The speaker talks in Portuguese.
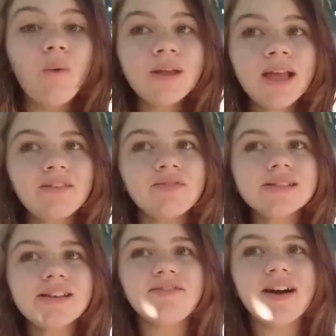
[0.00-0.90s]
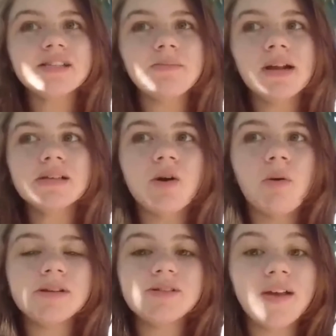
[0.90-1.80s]
O que é que você faz para as
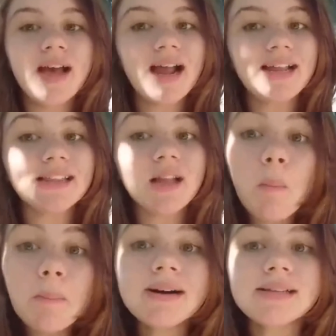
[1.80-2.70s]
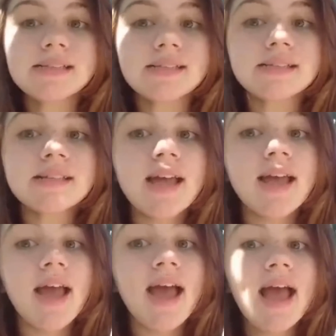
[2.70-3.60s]
cobras ficarem tão mansas?
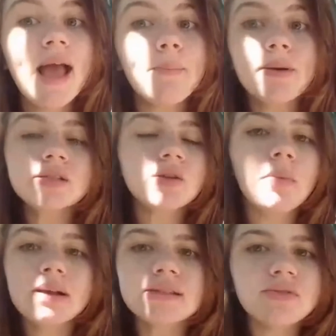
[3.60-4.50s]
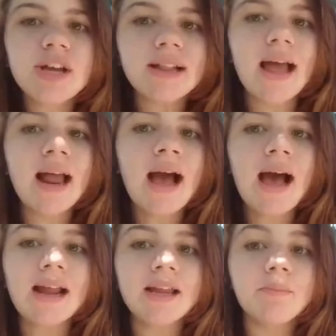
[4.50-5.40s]
É, para as cobras não te
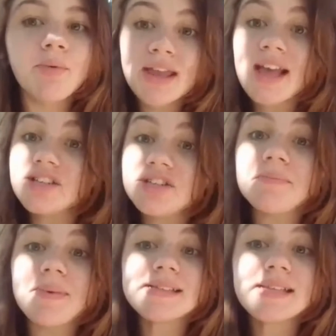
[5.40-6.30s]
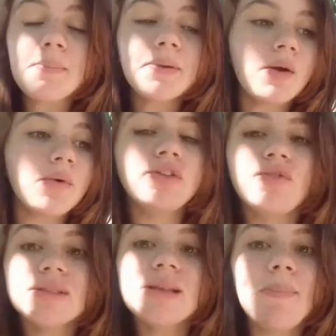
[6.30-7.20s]
atacarem? Porque a gente percebe que quando
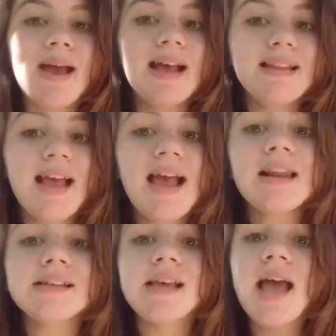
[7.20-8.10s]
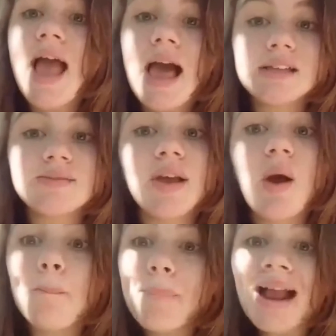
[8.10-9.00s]
você pega nelas, elas
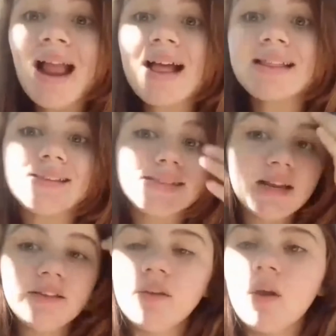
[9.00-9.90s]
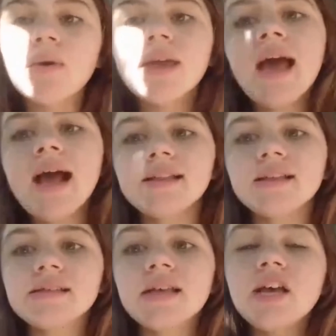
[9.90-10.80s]
ficam paradas, elas ficam
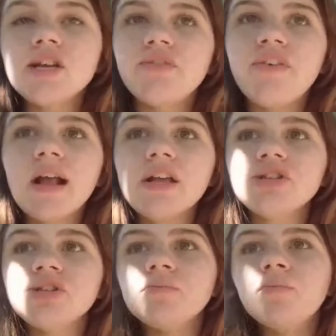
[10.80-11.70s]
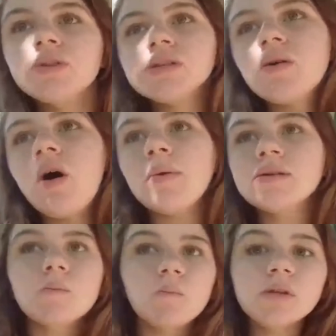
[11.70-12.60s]
quietas. Diferente de muitas cobras
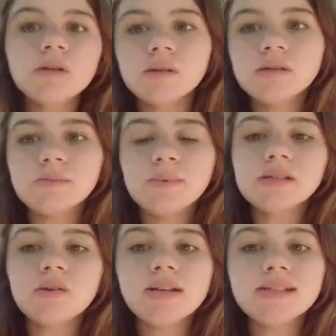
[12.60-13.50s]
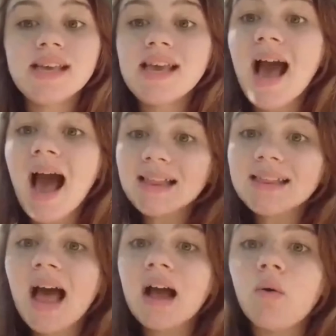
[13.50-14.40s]
com muitas outras pessoas que
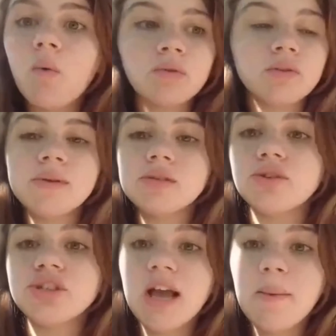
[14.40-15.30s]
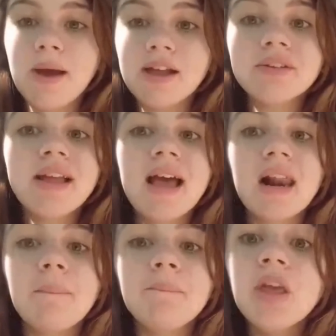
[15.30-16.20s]
atacam quando a pessoa chega perto
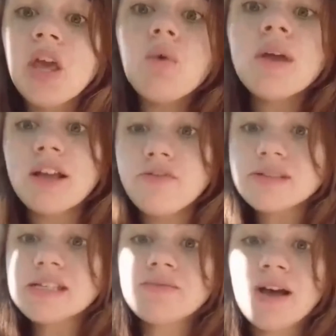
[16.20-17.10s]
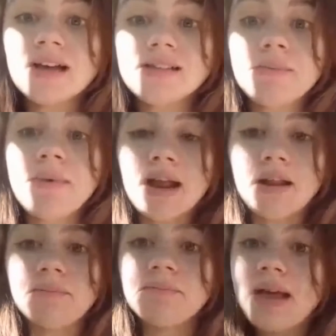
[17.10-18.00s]
dela. E o que é que vocês fazem
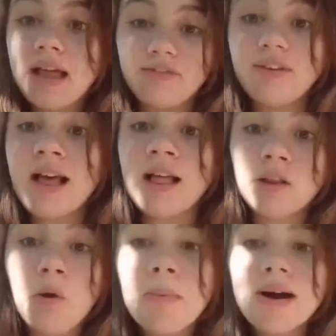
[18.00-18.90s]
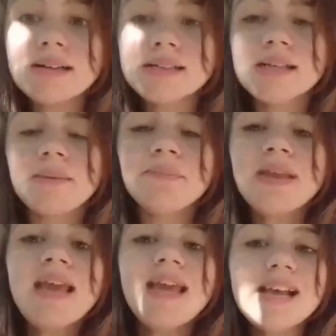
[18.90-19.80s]
para ela ficar tão mansa?
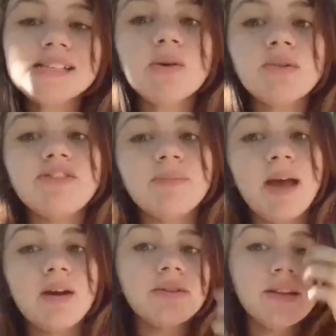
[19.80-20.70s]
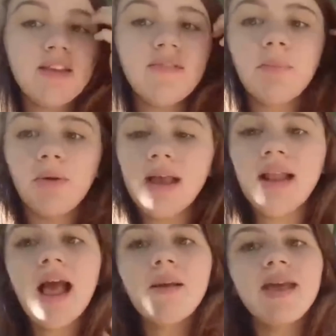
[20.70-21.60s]
E a segunda pergunta que vai para o
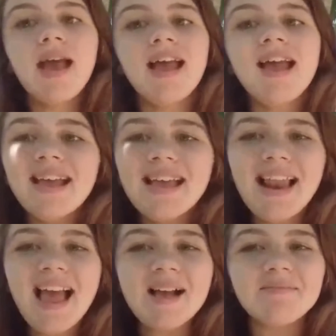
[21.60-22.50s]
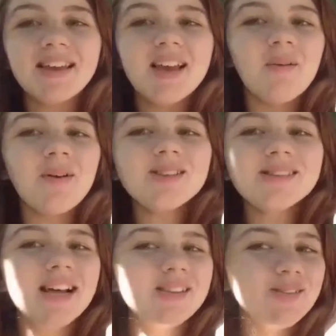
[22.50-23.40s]
Guilherme é: Guilherme,
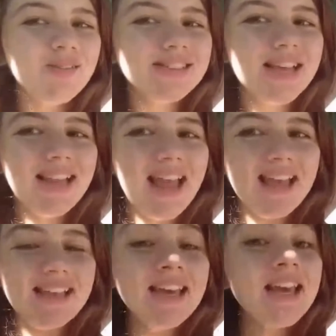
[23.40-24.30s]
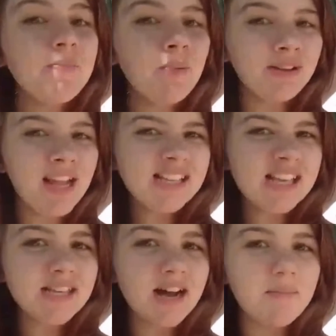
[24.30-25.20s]
quantos anos você tem? E por trás
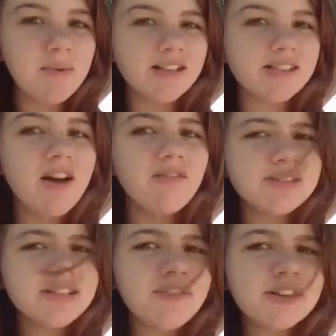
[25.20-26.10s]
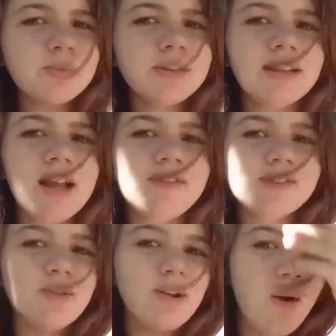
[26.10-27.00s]
das câmeras, você faz muita
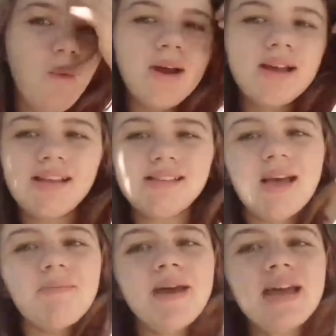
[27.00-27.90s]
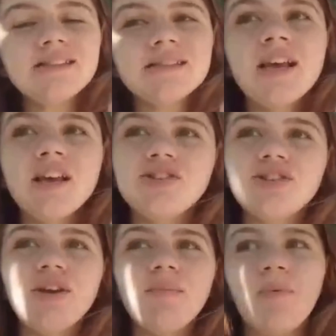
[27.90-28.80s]
travessura com o Rei das Serpentes?
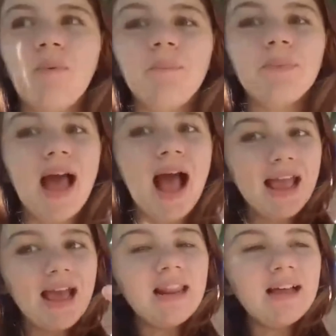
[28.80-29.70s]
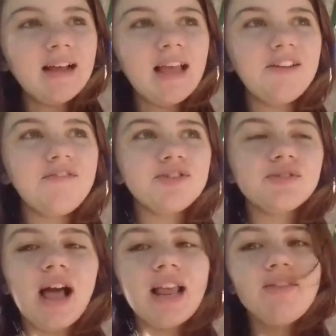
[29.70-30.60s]
Tipo, aquela, aquele vídeo
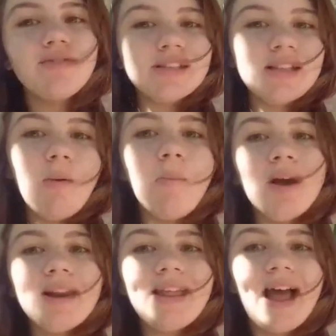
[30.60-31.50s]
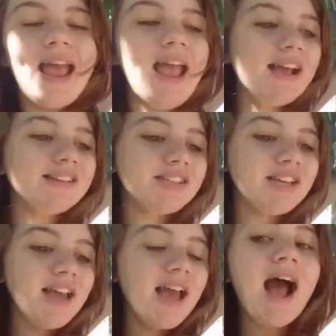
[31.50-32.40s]
lá que você derrubou ele da rede,
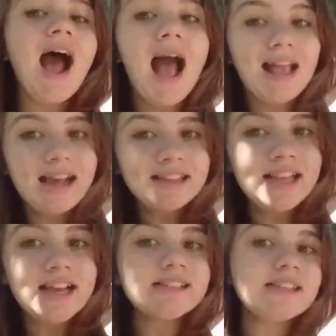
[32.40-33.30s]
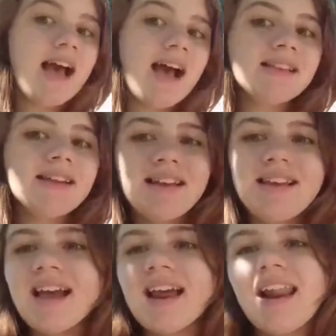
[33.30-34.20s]
a queda da escada
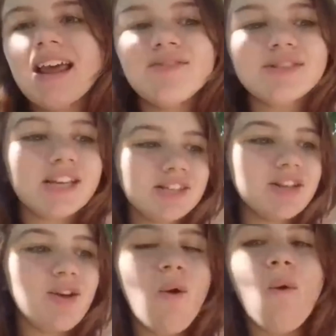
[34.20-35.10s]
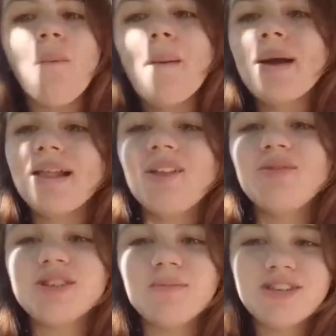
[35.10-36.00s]
e aquela lá que atirou uma pedra
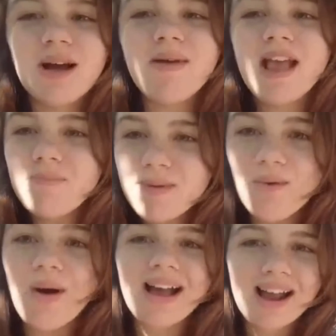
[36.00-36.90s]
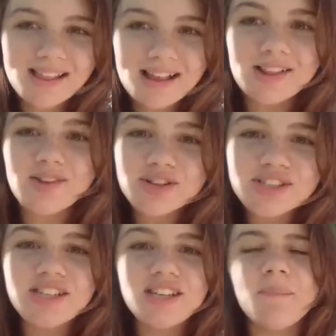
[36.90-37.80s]
no chama de abelha e picou a cara dele
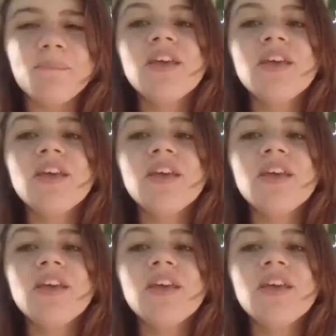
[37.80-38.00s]
todinho.